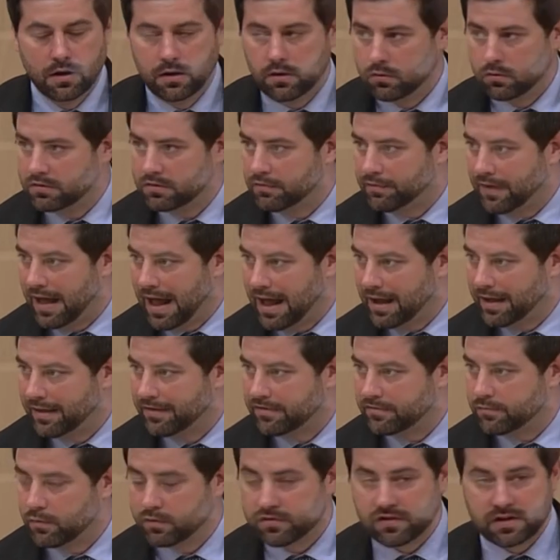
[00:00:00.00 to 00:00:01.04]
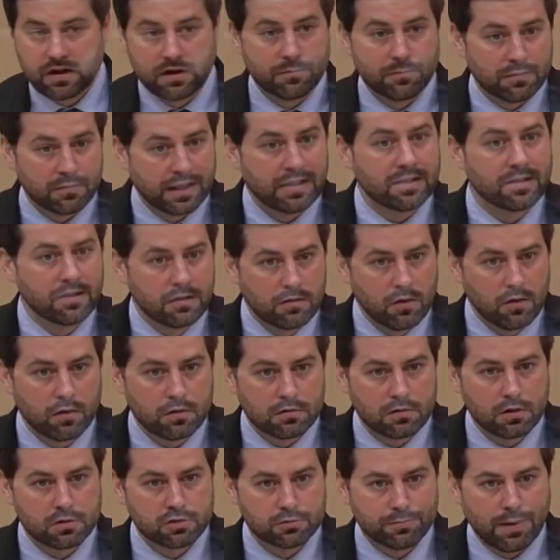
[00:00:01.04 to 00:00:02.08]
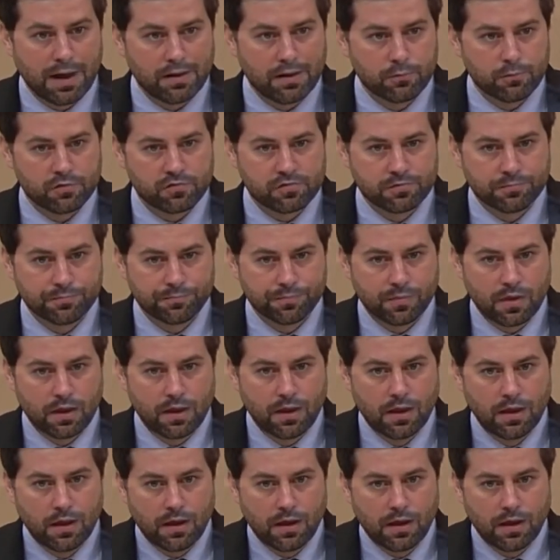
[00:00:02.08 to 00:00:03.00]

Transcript: Und die Frage ist, wo sie dann im dritten Lockdown sparen müssen